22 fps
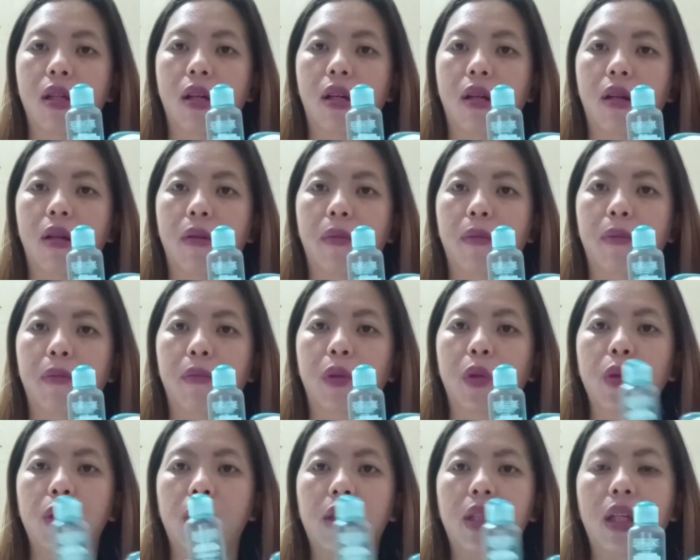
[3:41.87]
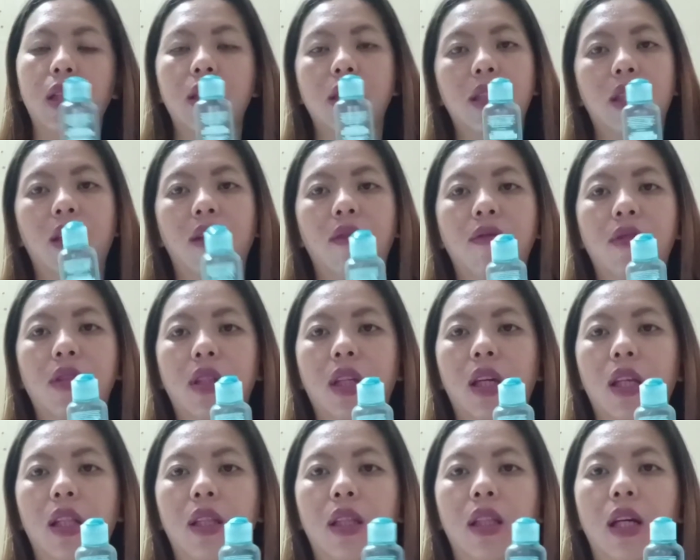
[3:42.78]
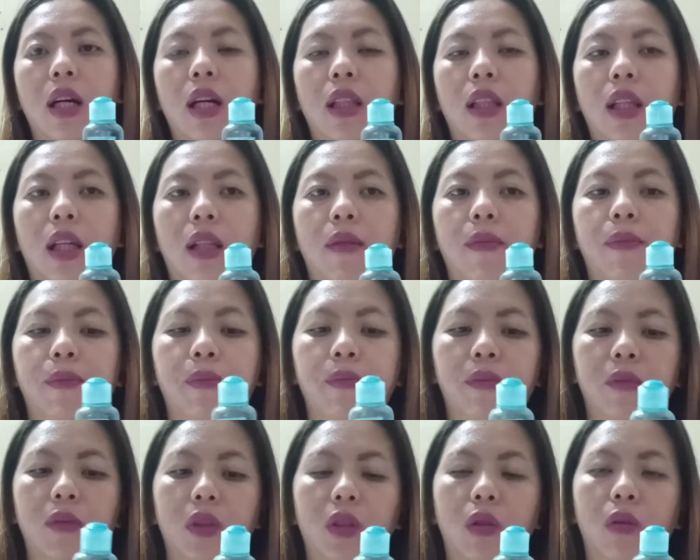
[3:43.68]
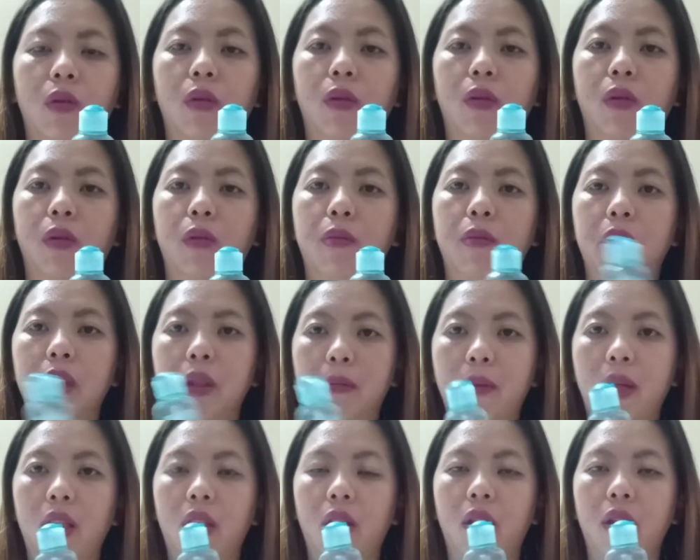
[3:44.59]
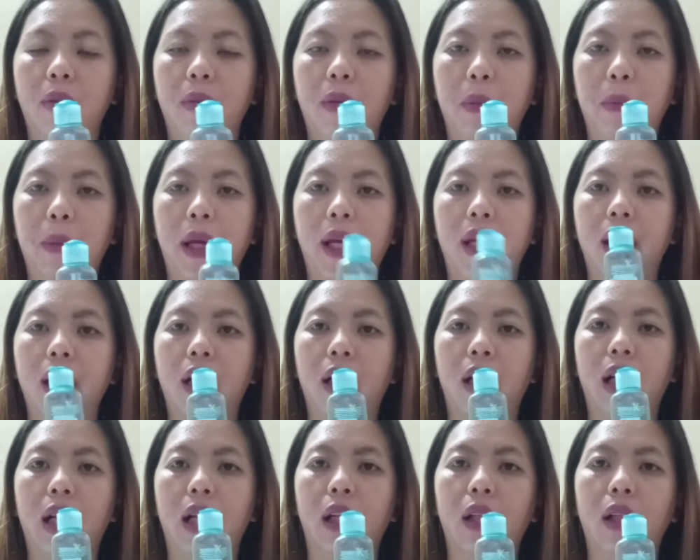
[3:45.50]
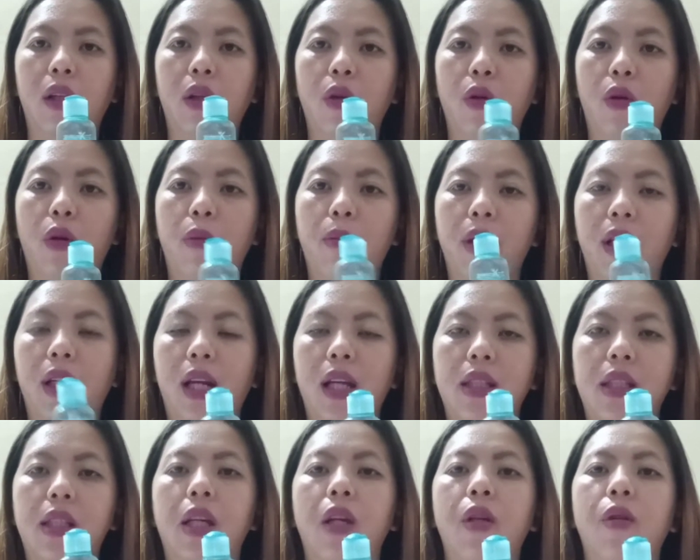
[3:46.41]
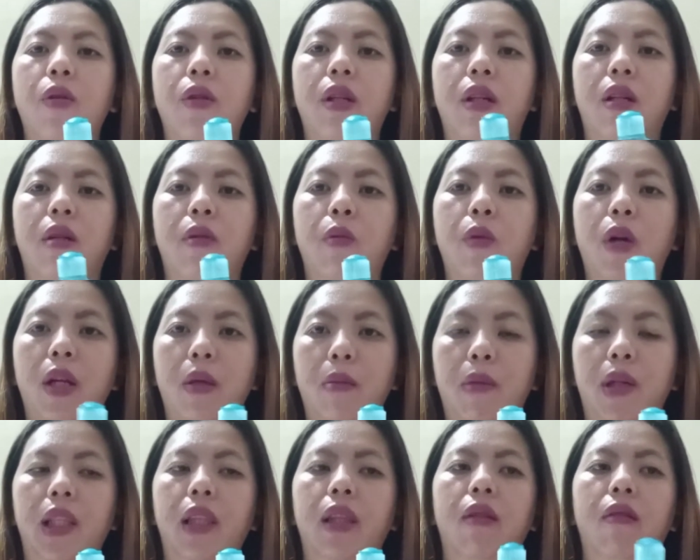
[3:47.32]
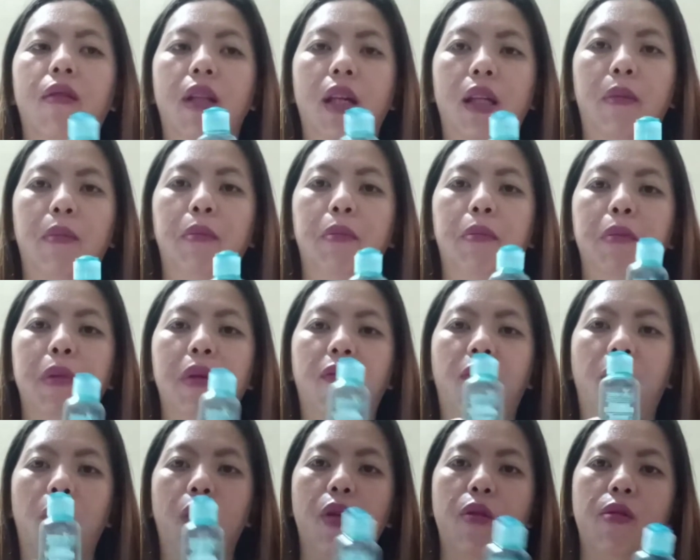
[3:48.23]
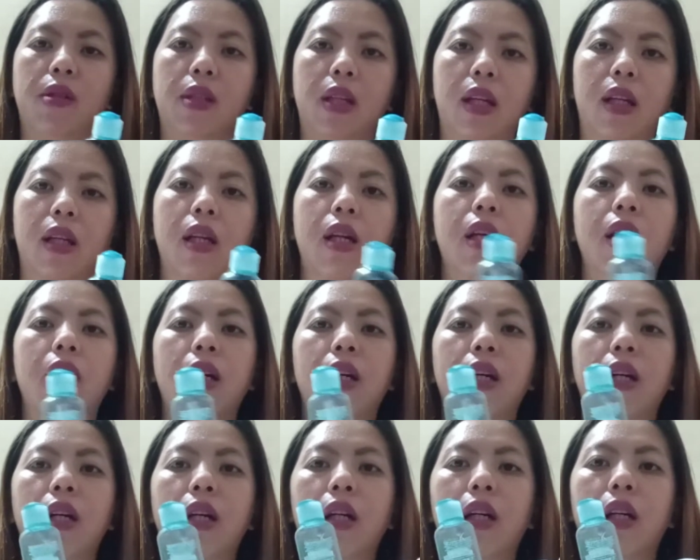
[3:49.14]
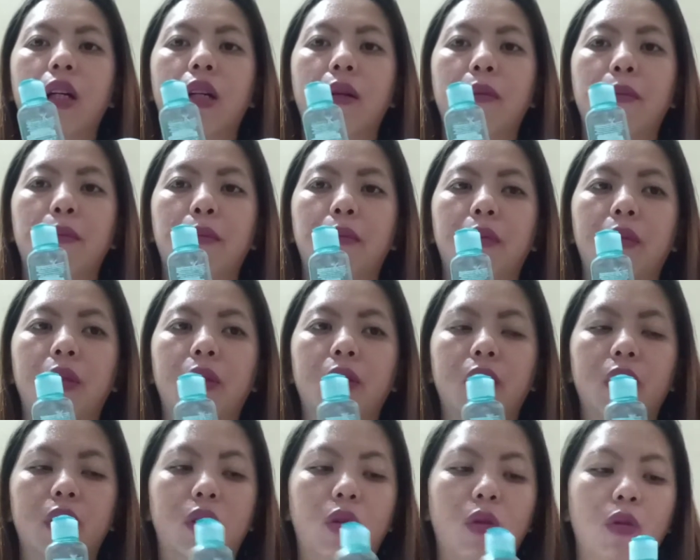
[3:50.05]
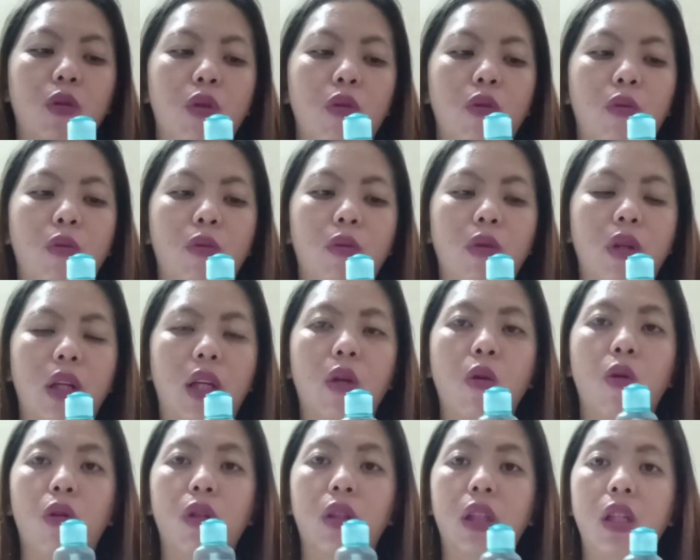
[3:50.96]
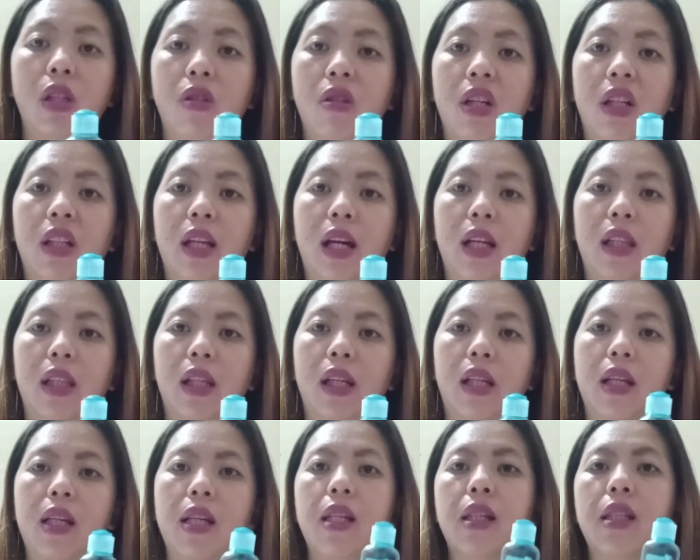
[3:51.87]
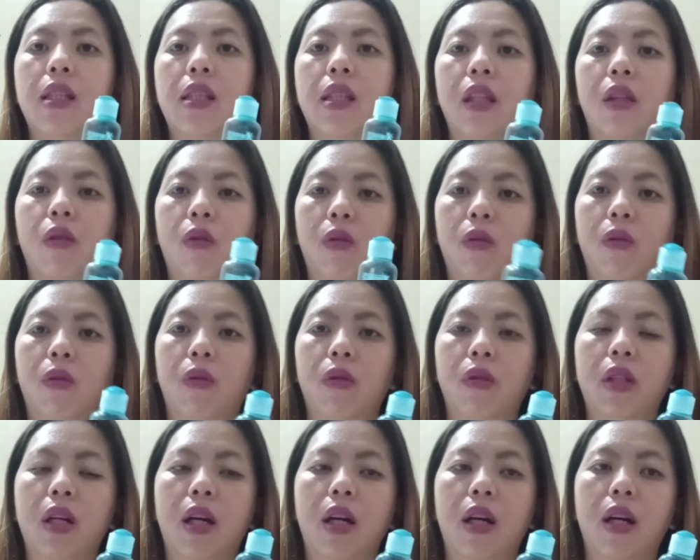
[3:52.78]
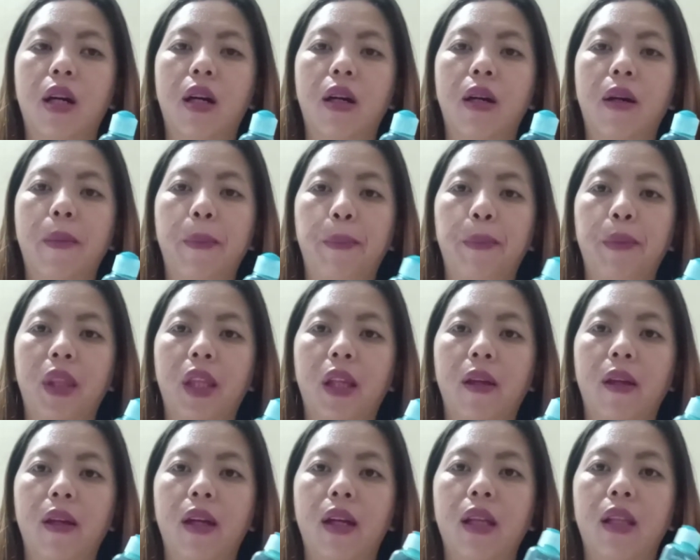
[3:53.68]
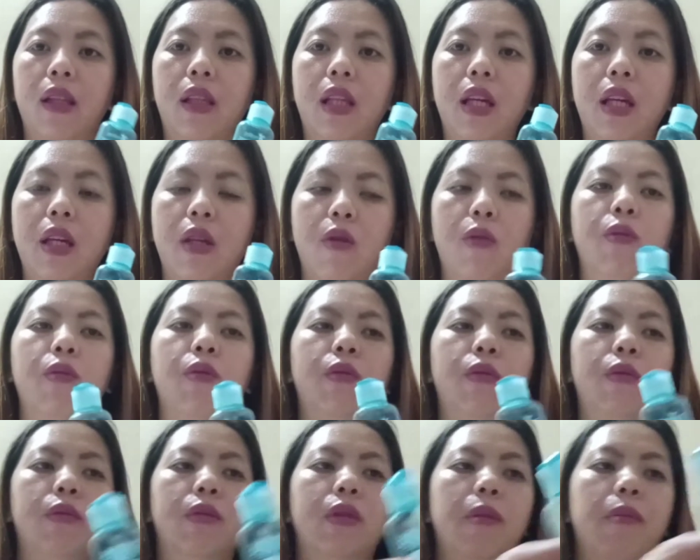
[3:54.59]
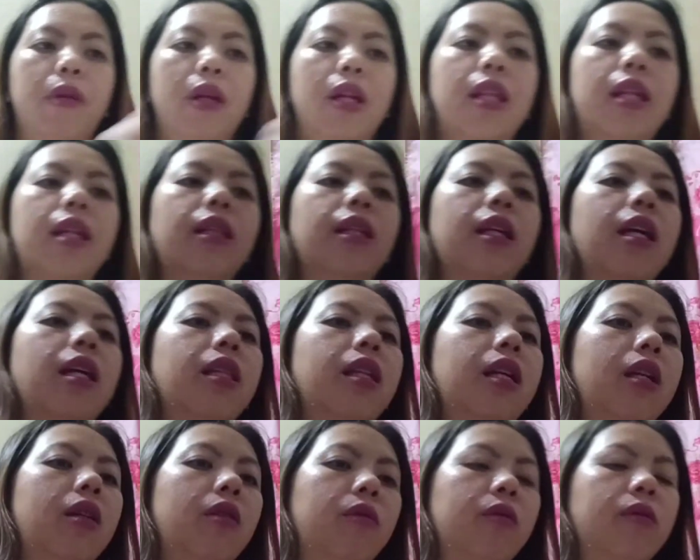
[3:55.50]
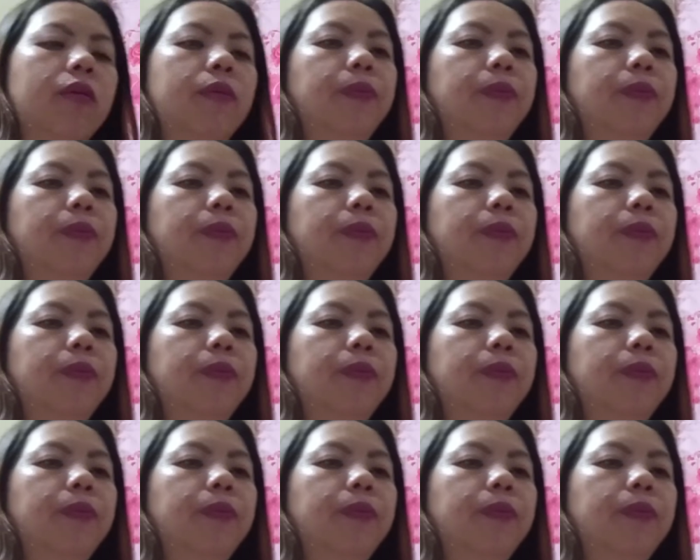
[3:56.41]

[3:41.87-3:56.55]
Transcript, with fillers: um, most sensitive skin natin. So, mas better na magpahinga kayo or mag-rest kayo ng one month ulit before using So, yung i-continue lang natin is the, to, the DO. The Brilliant KDO.